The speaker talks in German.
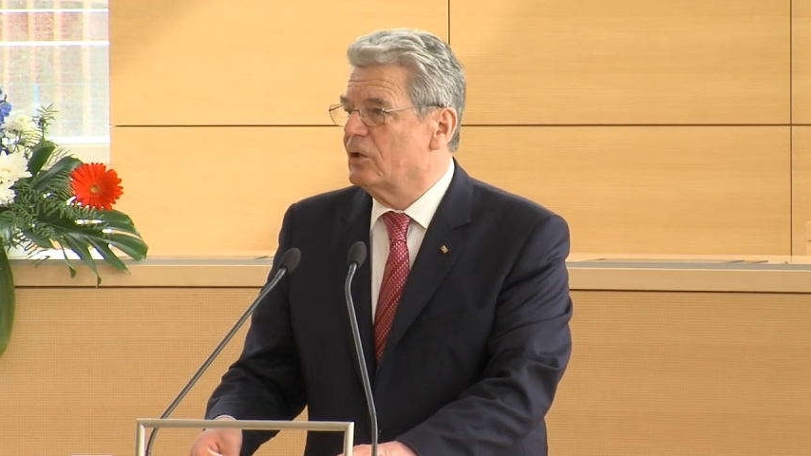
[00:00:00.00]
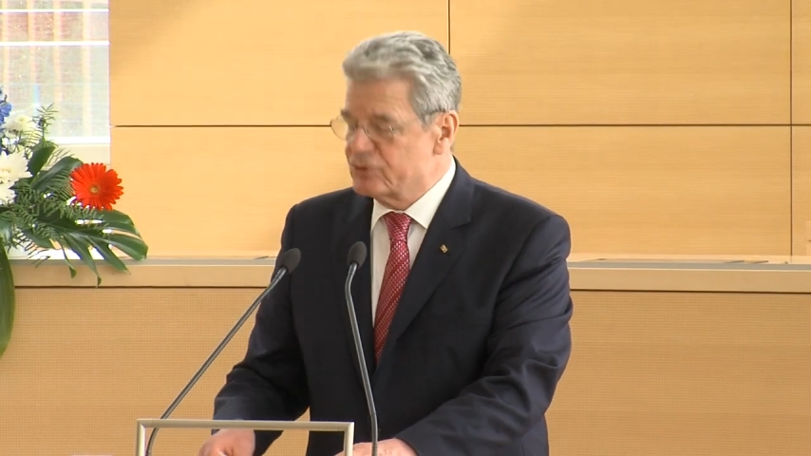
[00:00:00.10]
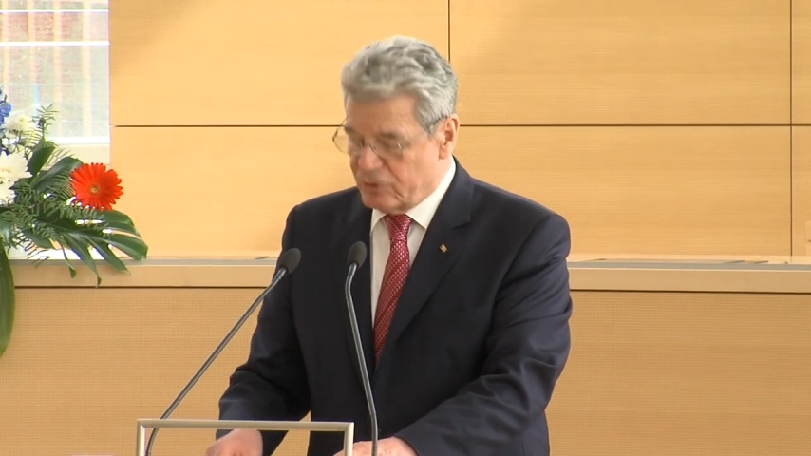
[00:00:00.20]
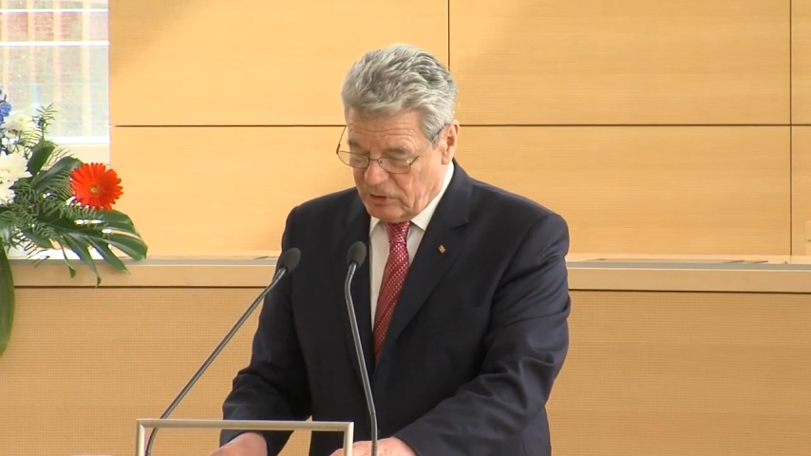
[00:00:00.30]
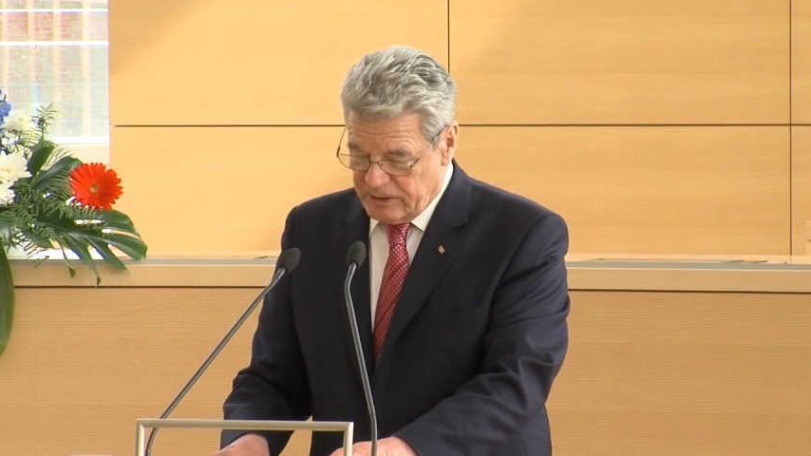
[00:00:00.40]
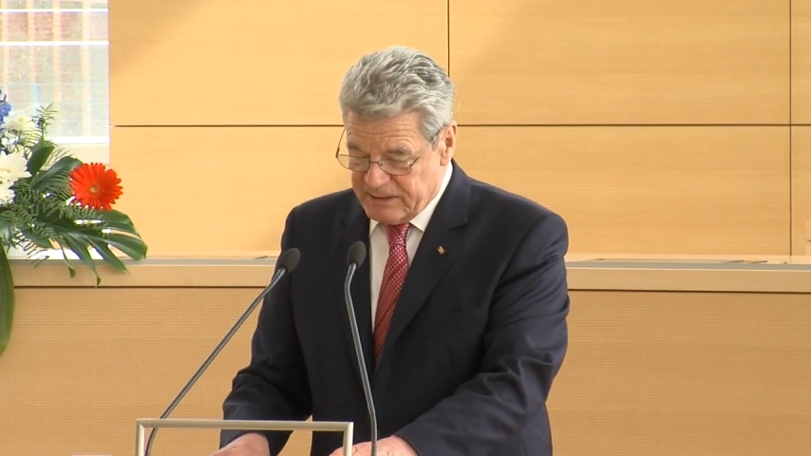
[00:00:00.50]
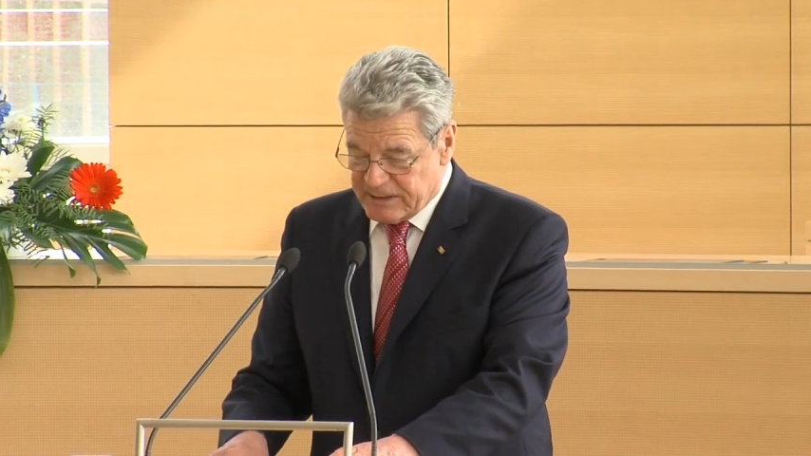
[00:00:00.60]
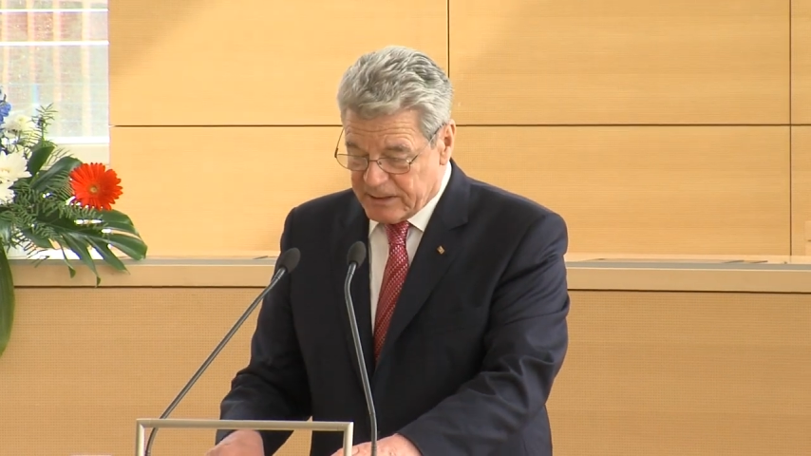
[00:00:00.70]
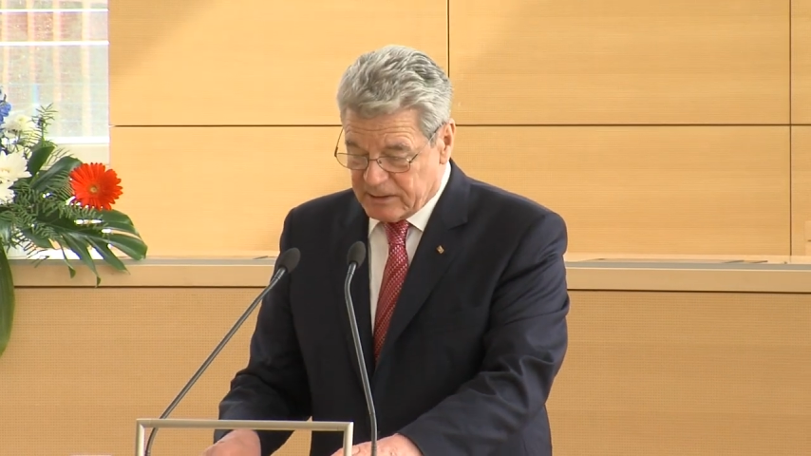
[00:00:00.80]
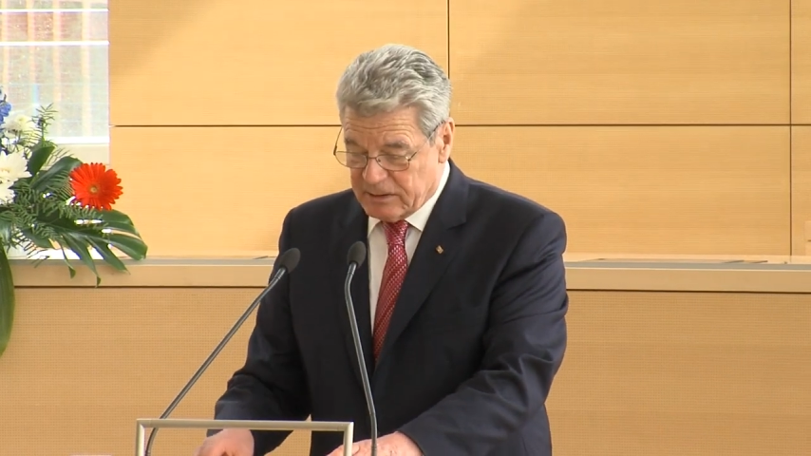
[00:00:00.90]
ausdrücklich
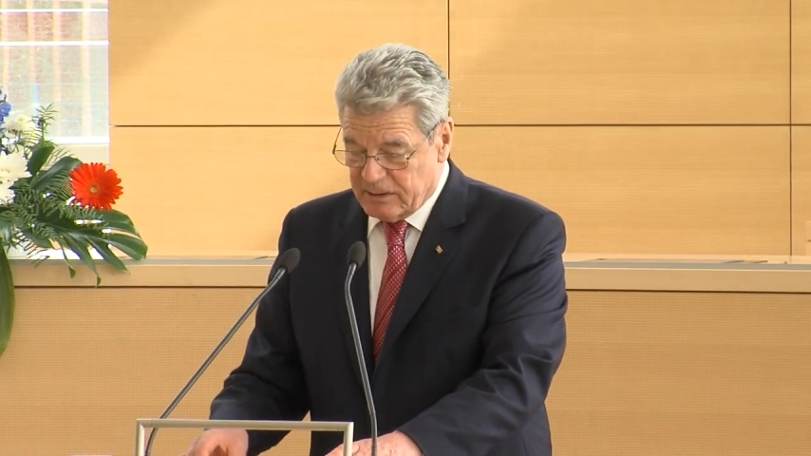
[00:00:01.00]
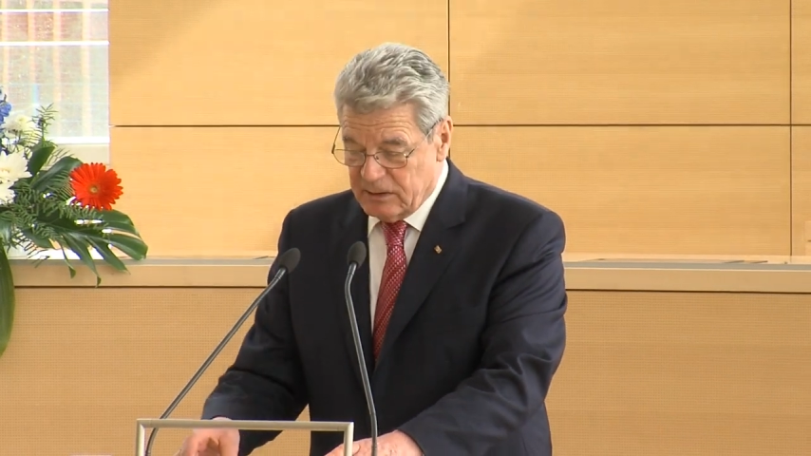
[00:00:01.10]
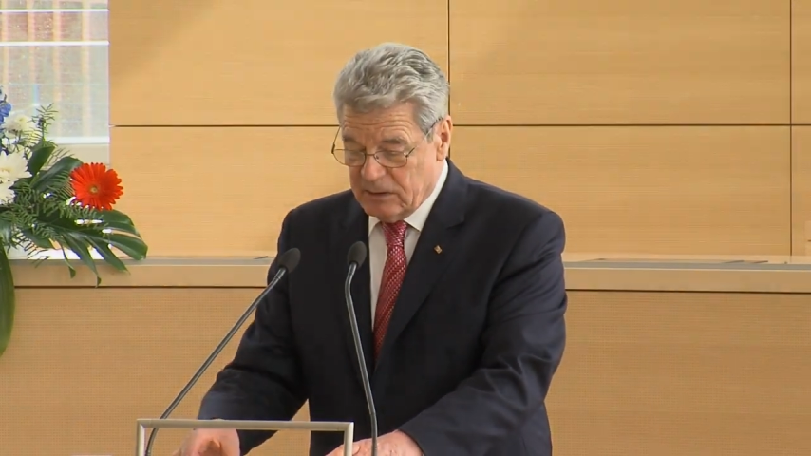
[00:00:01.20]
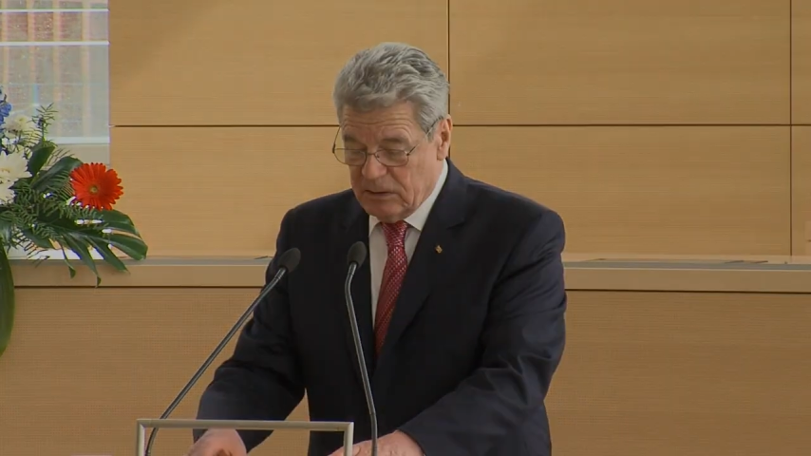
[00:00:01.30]
danken.